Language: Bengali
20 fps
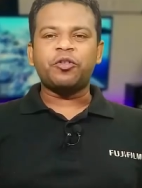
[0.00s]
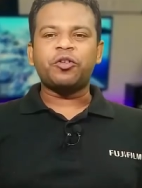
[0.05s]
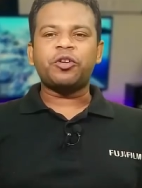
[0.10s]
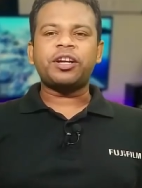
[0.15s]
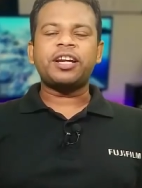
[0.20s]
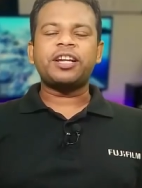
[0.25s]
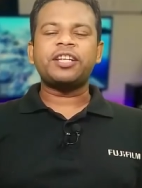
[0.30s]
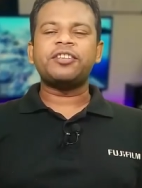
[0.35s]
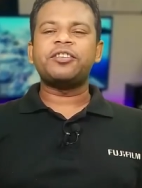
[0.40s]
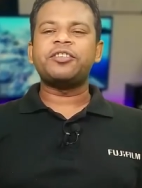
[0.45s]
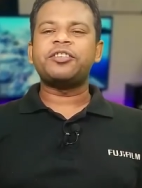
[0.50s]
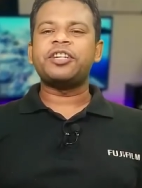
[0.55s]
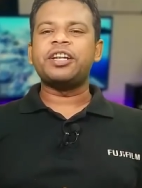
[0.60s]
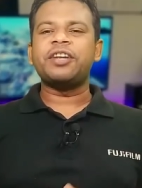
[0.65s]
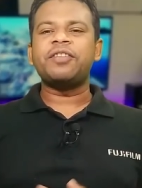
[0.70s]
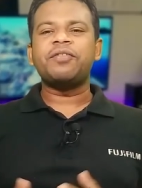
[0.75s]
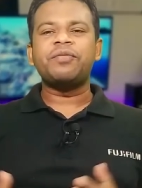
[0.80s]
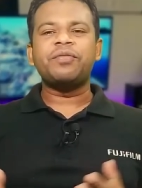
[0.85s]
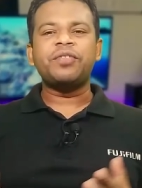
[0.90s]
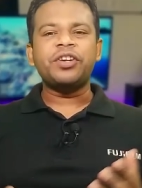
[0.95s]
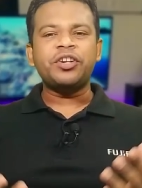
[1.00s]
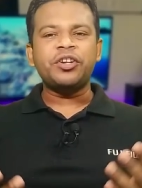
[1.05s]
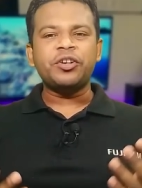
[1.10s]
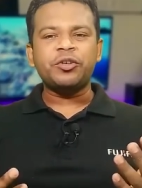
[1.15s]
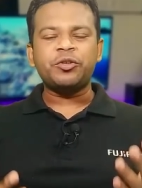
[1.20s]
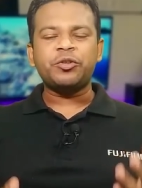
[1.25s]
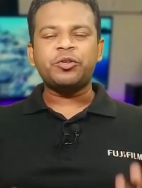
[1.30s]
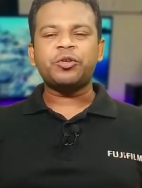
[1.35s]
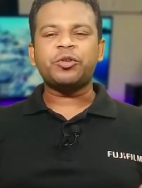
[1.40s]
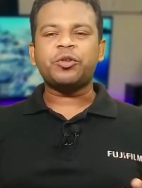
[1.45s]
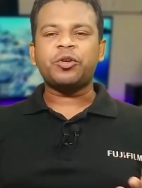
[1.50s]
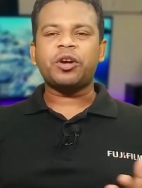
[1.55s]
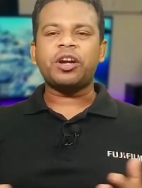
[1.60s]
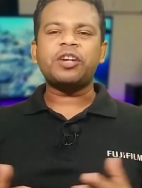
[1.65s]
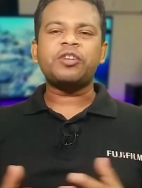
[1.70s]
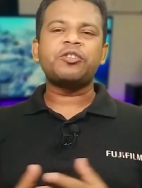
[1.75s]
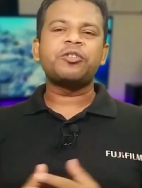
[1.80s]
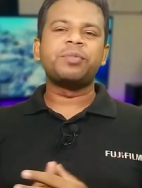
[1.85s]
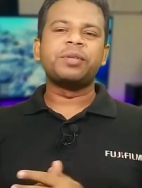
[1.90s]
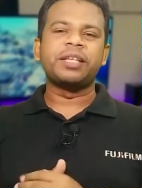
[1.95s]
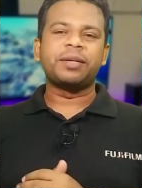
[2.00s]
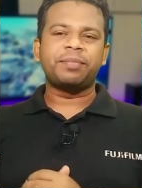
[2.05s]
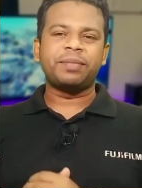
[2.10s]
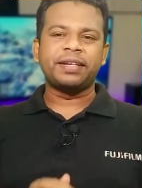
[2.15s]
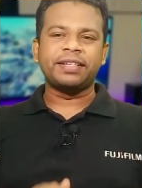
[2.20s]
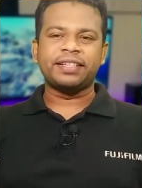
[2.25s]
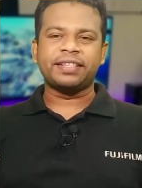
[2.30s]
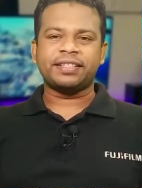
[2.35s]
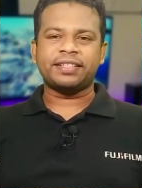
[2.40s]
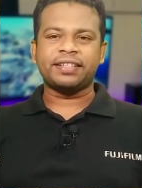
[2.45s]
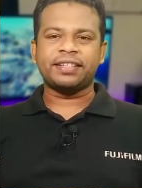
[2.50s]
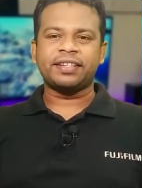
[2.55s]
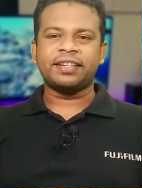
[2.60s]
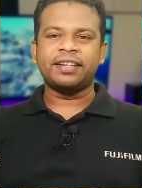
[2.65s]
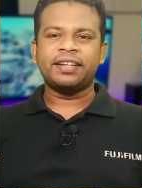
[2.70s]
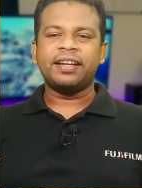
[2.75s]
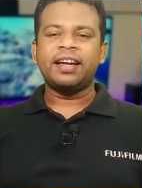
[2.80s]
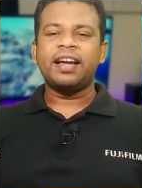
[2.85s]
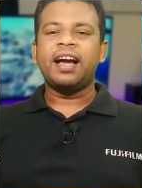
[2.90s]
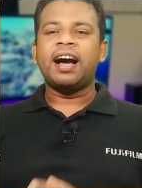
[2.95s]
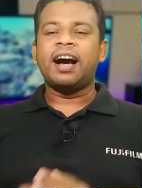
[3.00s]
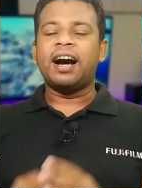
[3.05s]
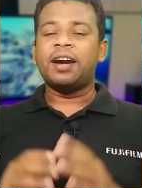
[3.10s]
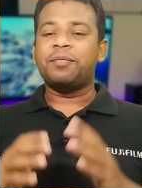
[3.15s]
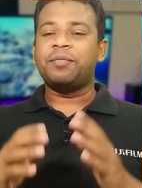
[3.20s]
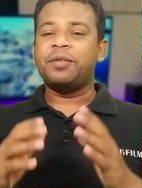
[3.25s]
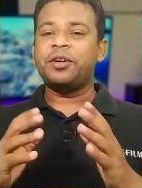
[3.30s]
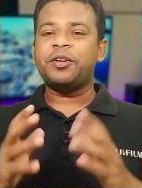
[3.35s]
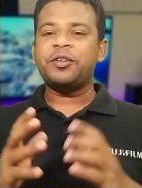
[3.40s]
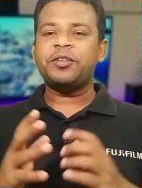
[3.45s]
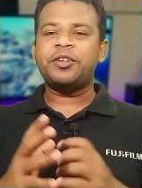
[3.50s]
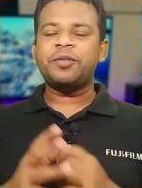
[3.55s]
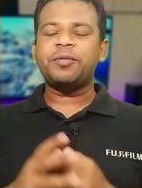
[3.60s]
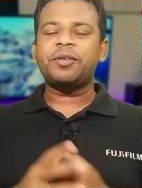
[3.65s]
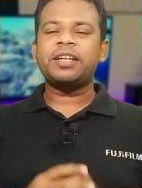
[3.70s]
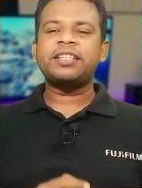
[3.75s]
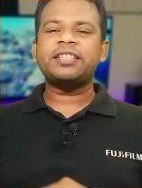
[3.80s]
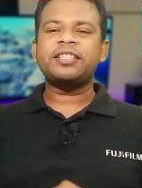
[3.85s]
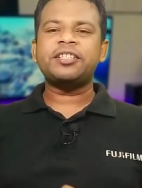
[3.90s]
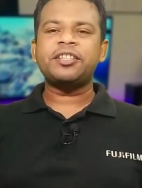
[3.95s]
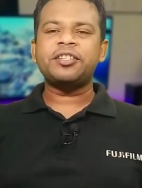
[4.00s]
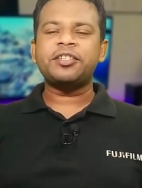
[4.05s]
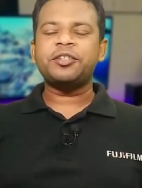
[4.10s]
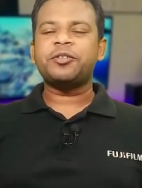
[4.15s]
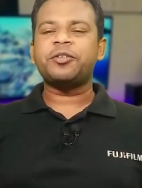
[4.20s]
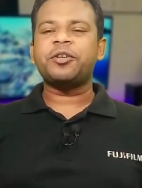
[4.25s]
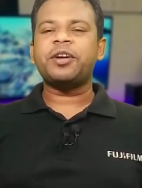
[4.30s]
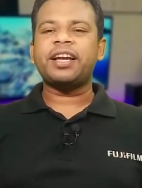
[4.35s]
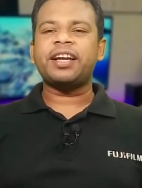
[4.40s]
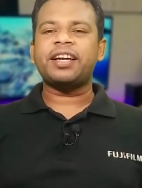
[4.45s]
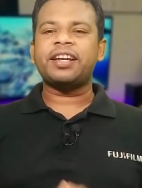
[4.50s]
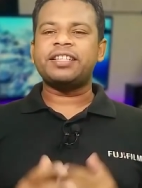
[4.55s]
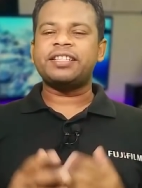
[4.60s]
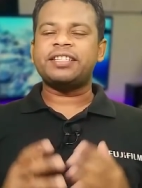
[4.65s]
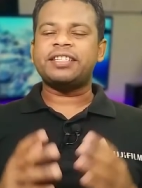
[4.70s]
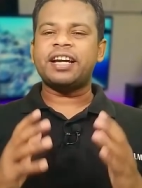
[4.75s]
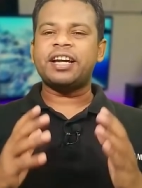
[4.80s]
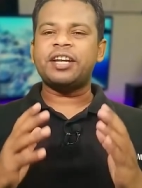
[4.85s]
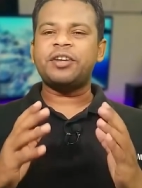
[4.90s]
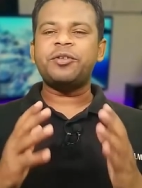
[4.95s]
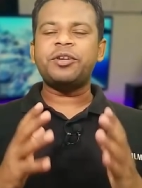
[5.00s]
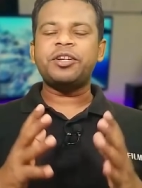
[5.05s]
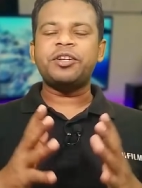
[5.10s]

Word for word: ফোর কে রেজলিউশনে ভিডিও শ্যুট করার সুবিধা পেয়ে যাচ্ছেন আর ভিডিও স্টেবিলাইজেশনের জন্য এখানে জাইরো